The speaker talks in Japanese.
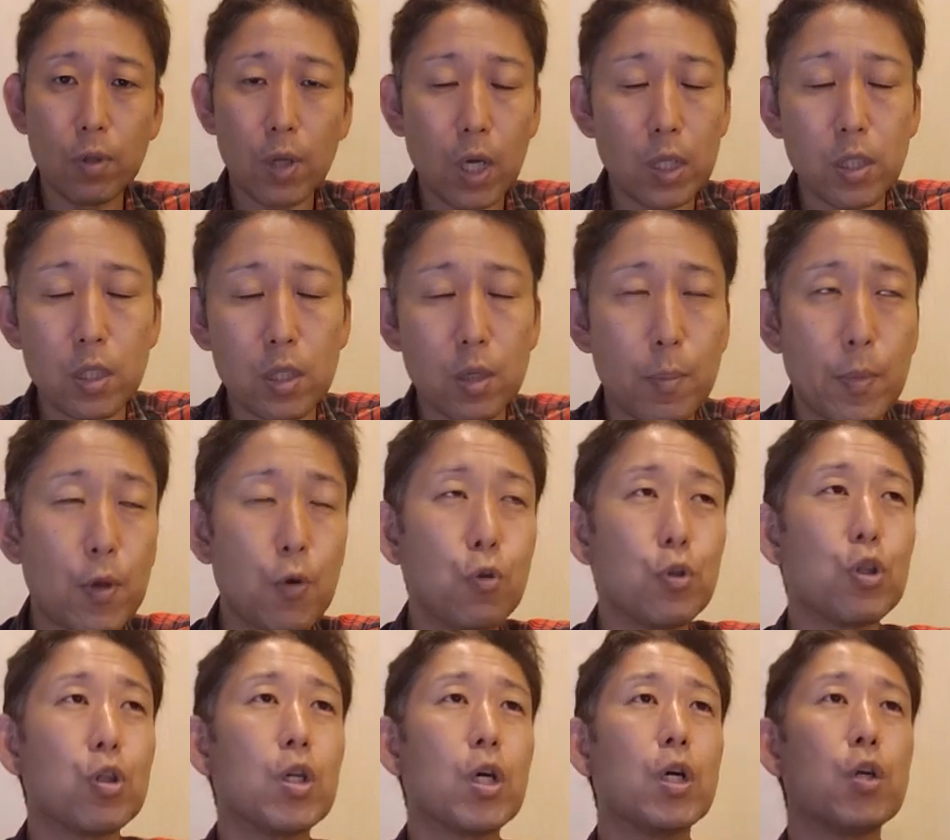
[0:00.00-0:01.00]
うあちじゃ
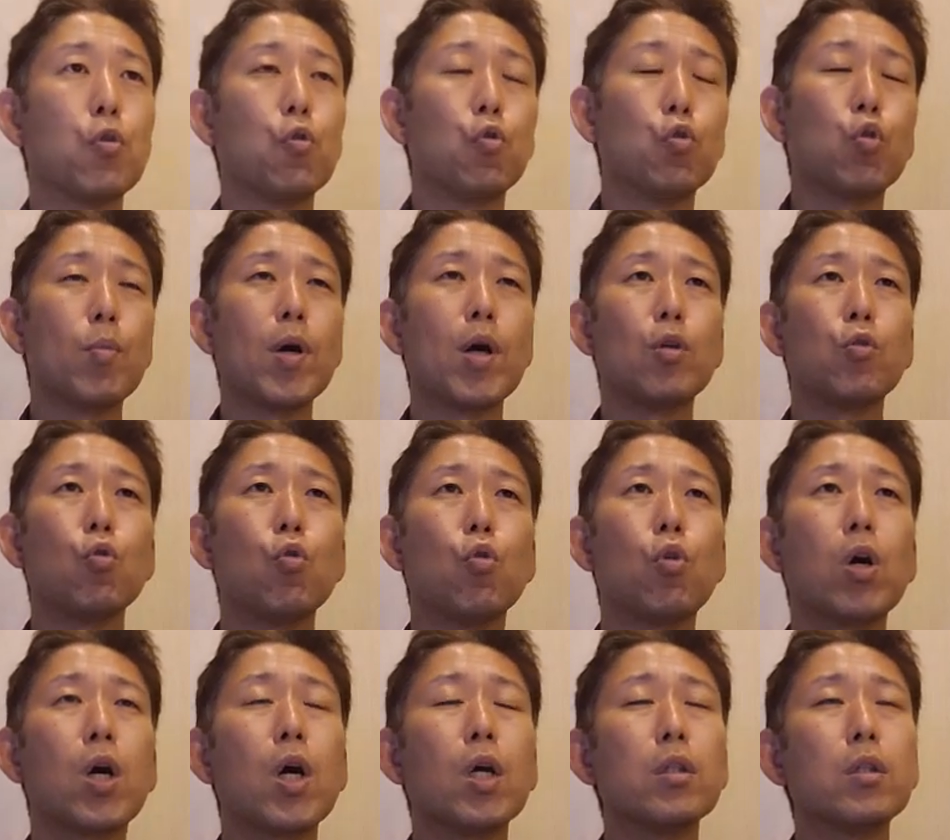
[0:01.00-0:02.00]
メロディーの中に言葉が
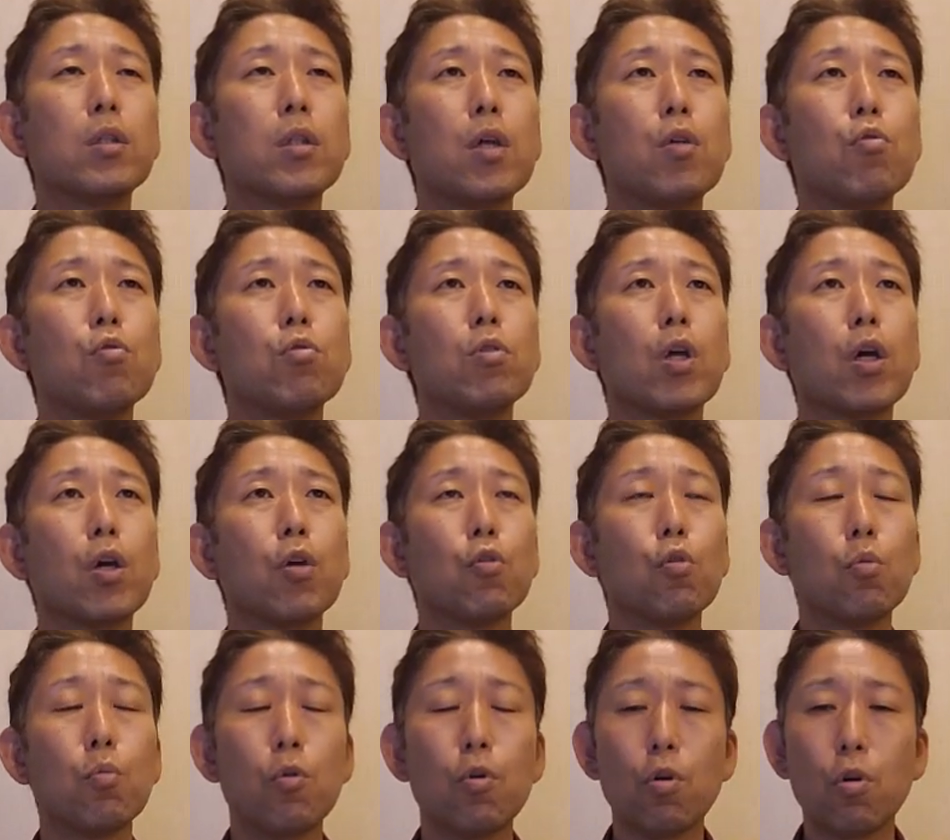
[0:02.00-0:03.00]
乗っかってるんだけ
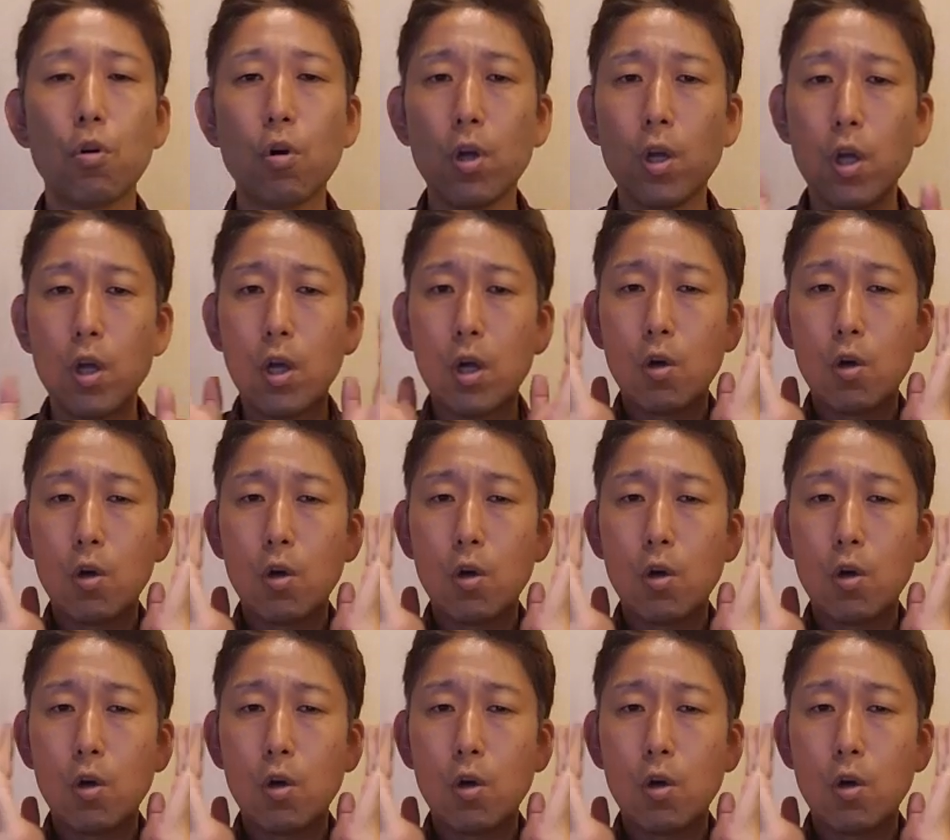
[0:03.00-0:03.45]
ども